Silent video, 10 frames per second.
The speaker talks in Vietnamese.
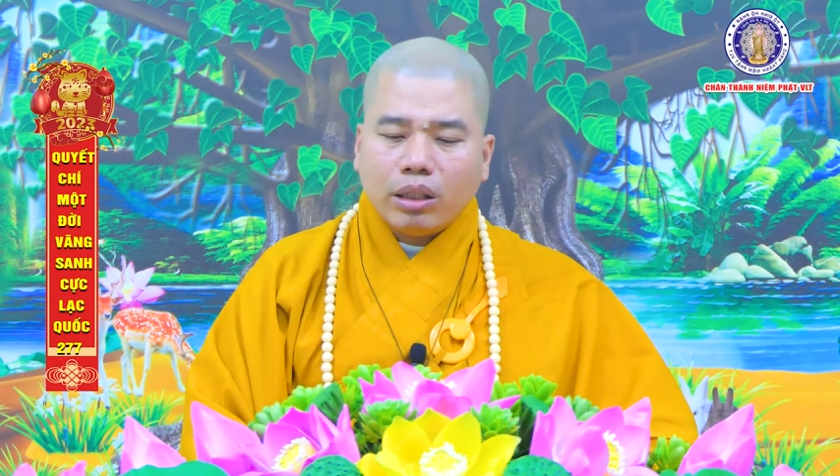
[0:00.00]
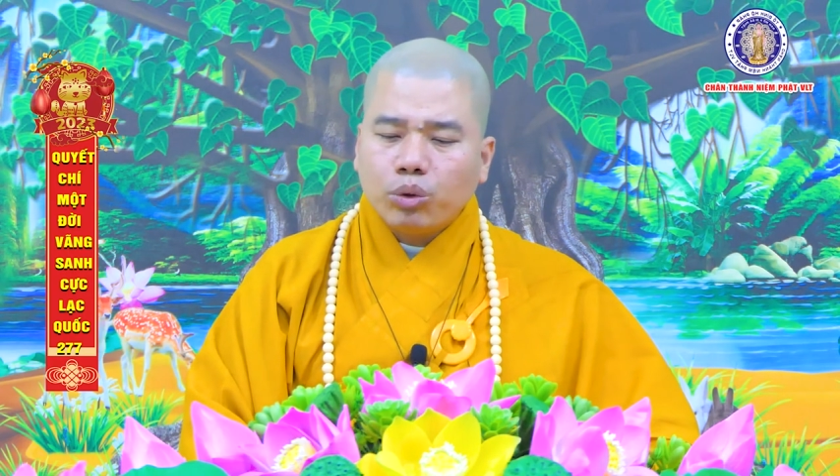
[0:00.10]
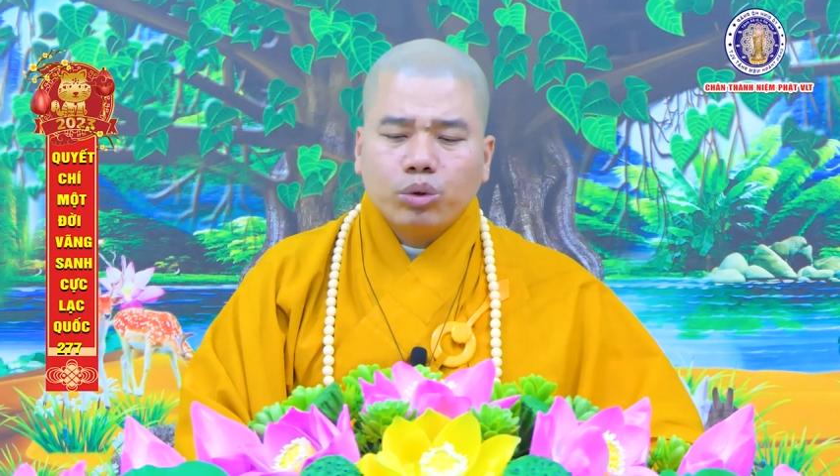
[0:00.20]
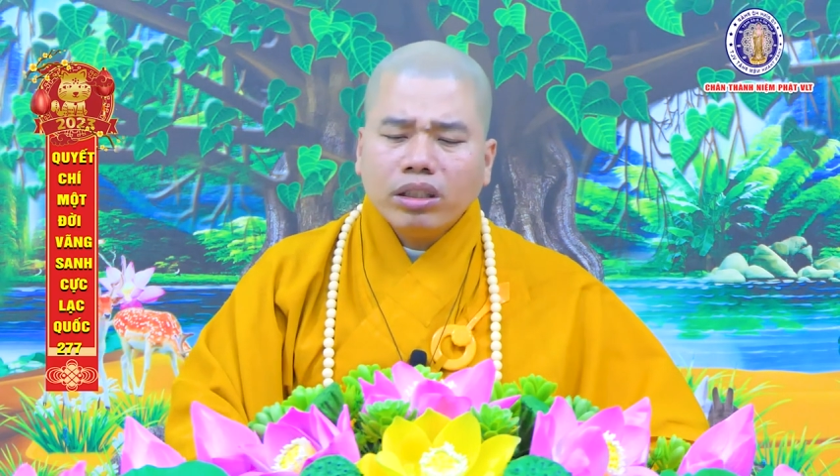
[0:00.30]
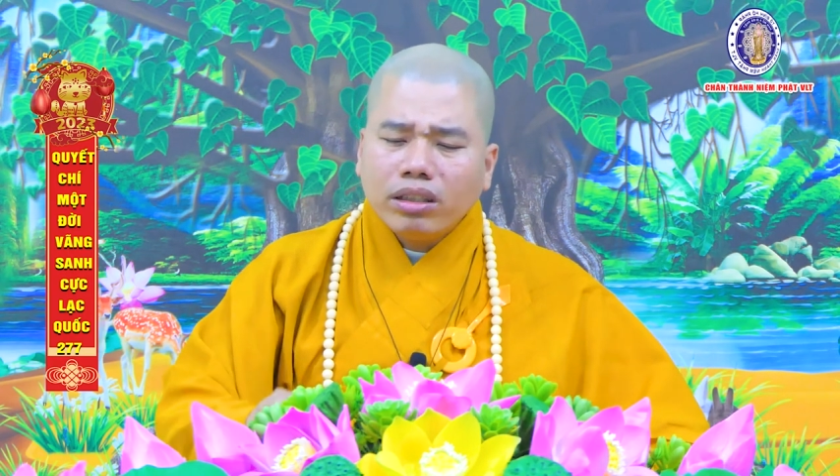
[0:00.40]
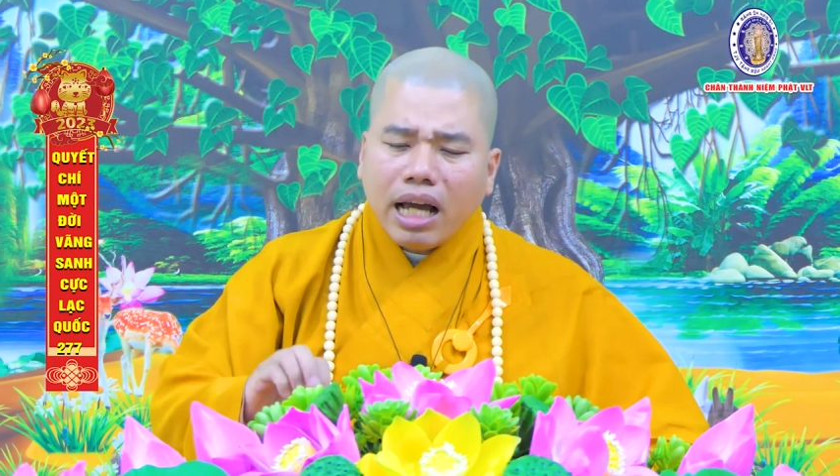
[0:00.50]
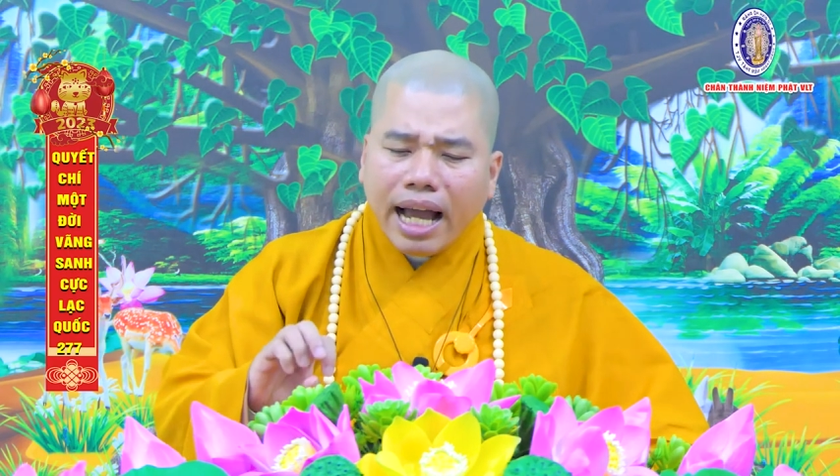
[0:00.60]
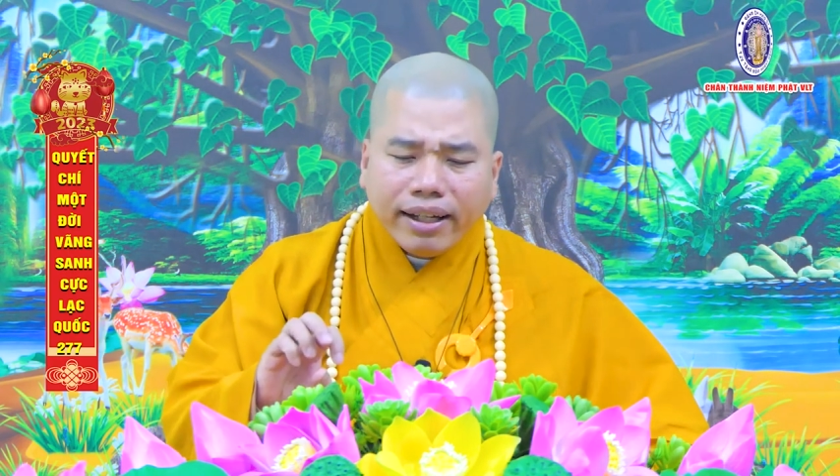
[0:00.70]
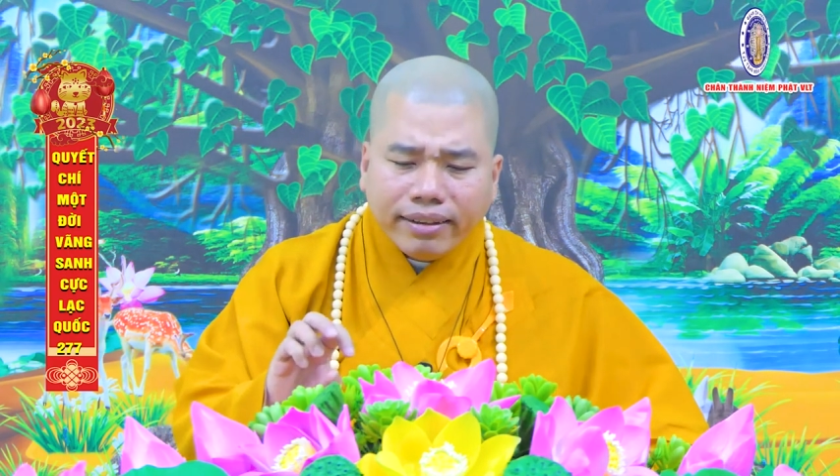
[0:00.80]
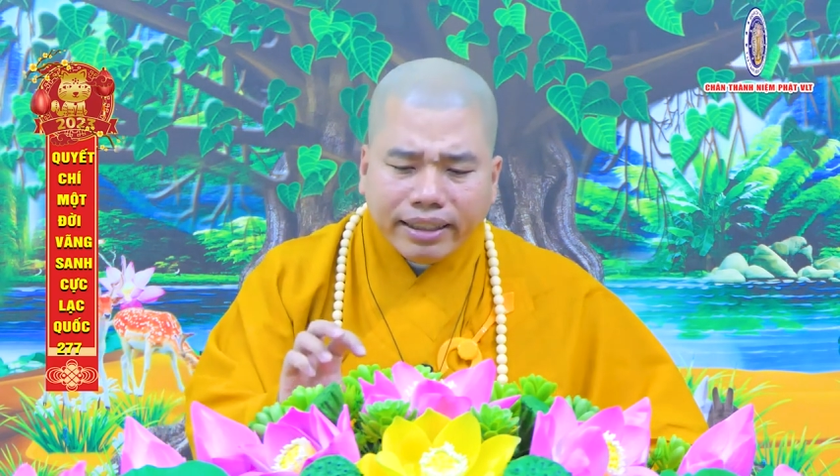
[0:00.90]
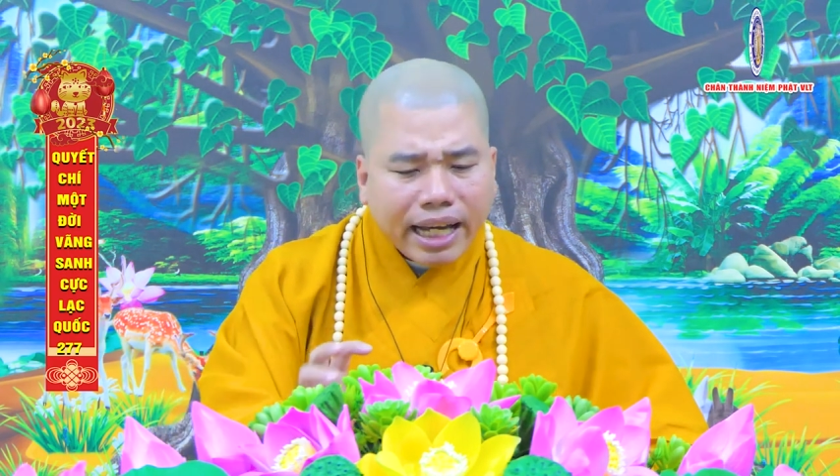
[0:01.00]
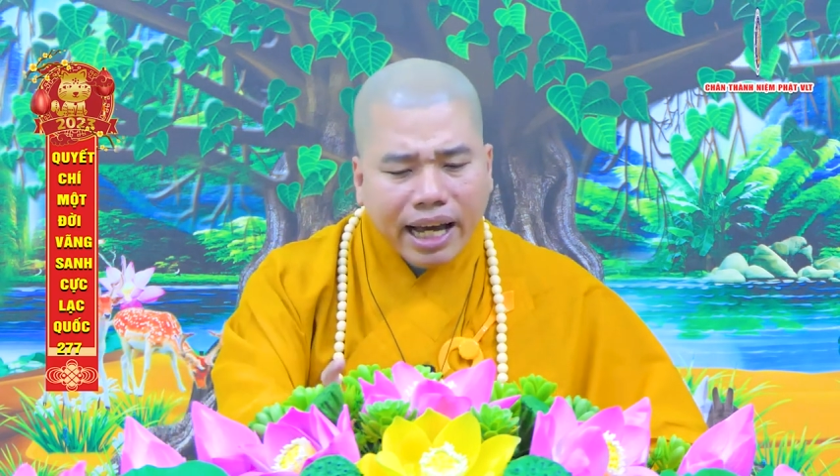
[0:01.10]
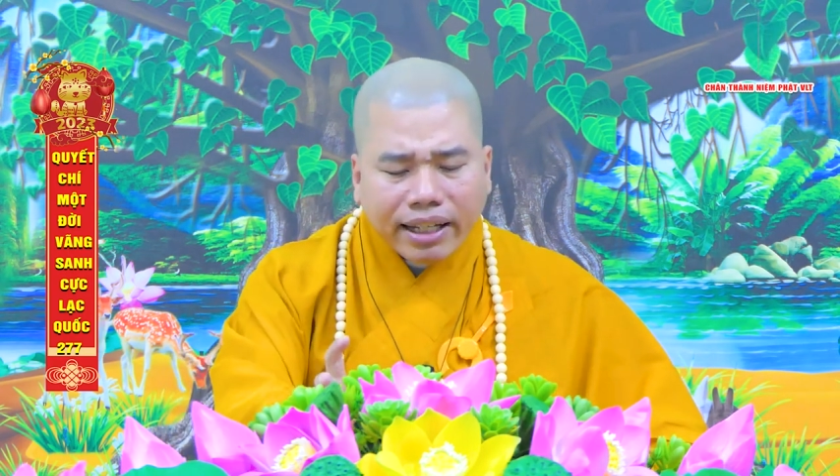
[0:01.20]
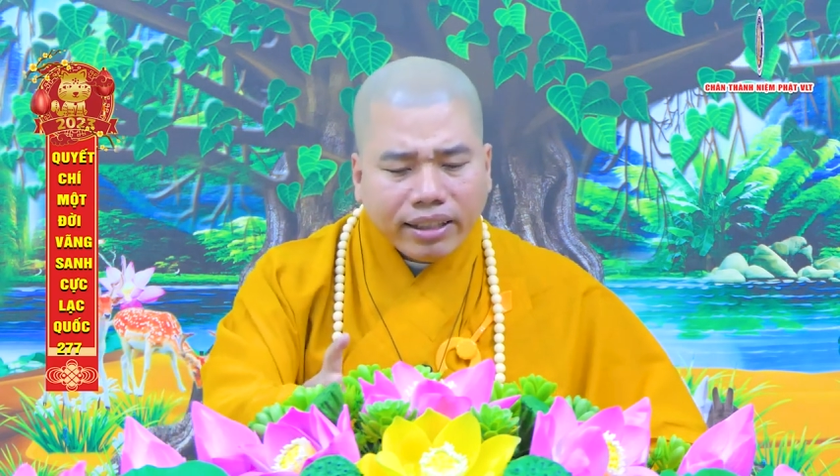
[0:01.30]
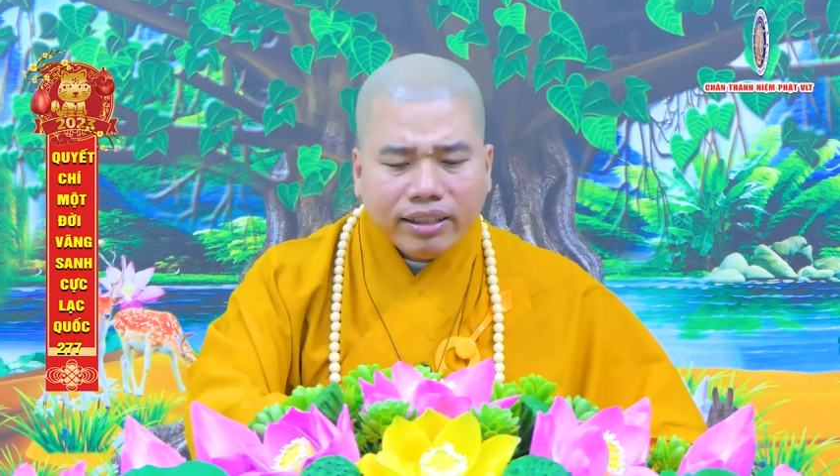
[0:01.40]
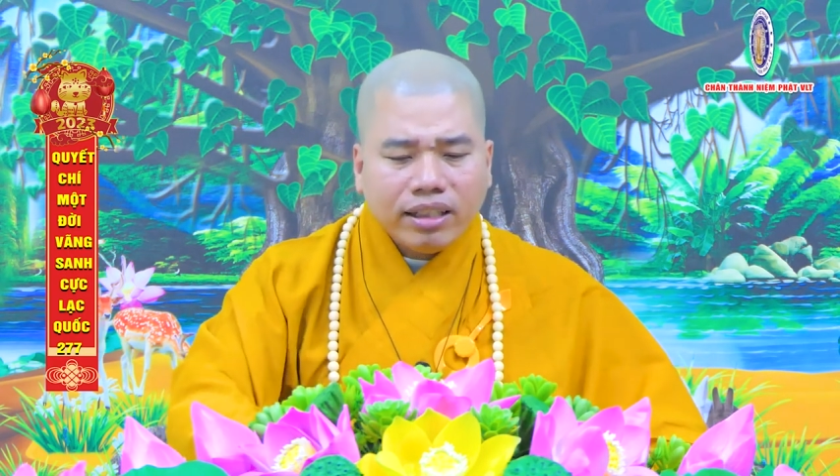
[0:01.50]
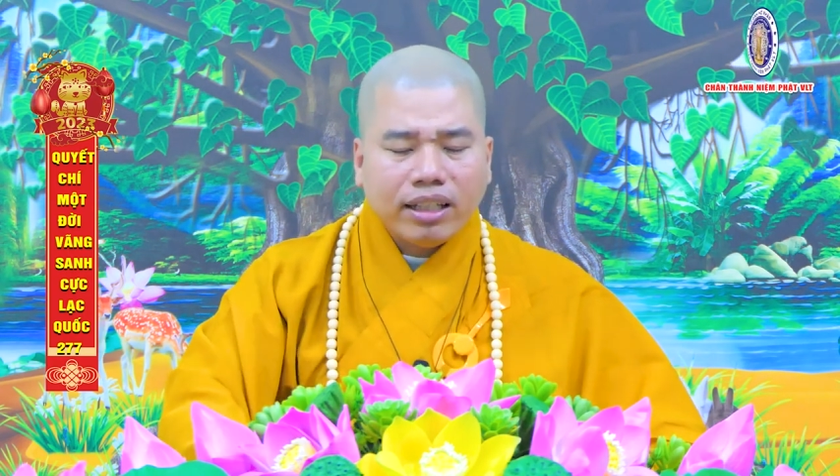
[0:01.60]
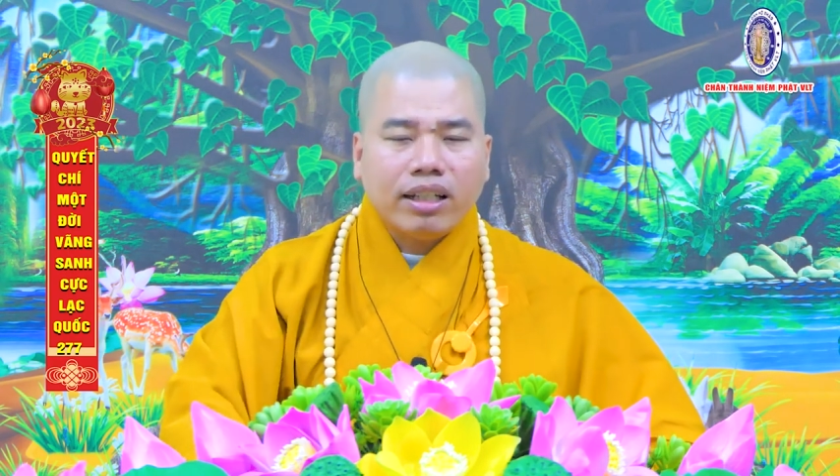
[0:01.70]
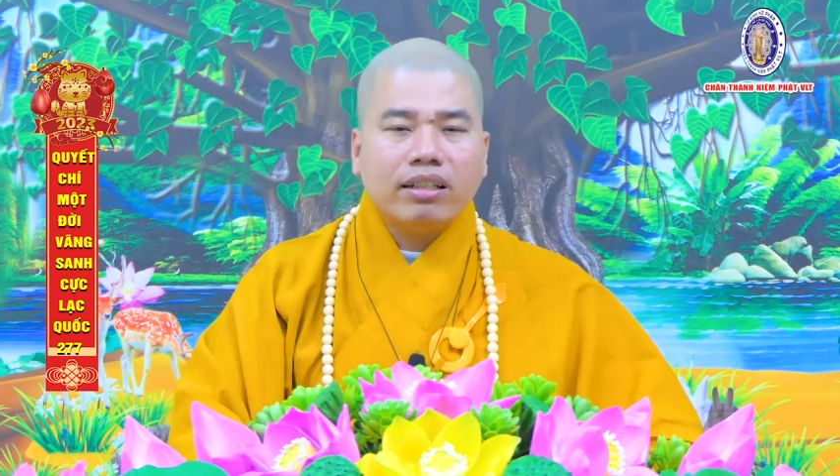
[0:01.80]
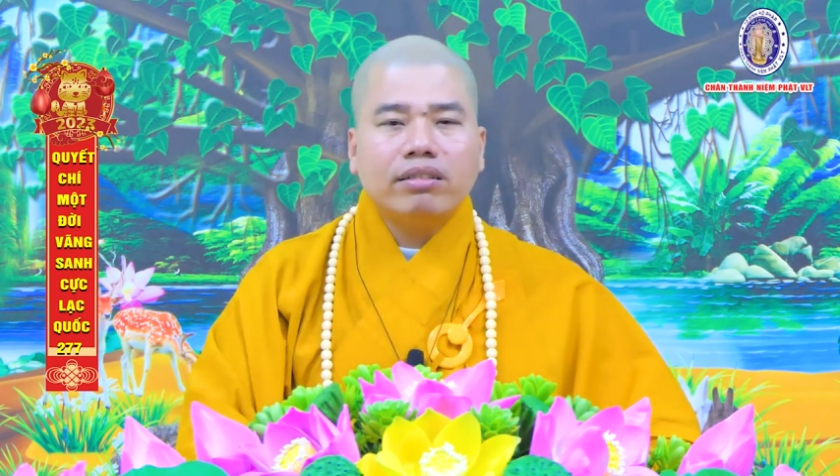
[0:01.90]
là tôi thích ăn chay
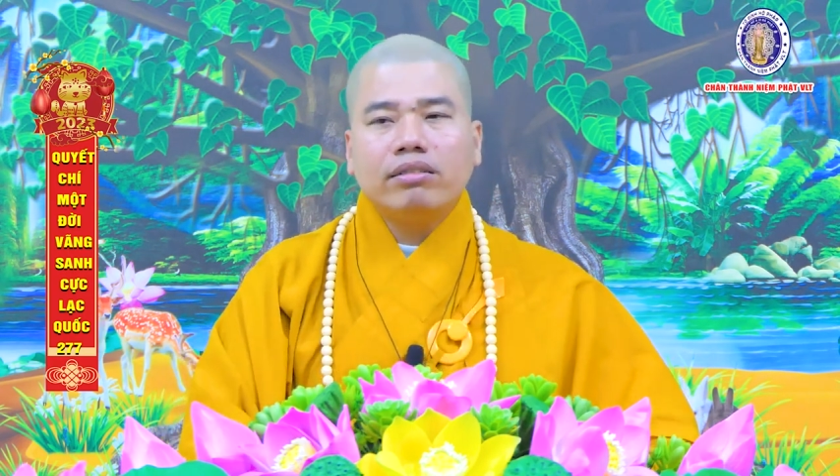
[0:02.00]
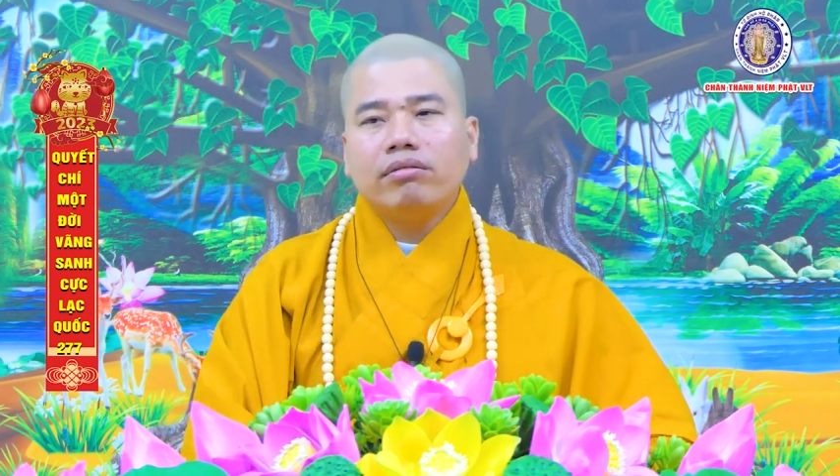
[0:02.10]
là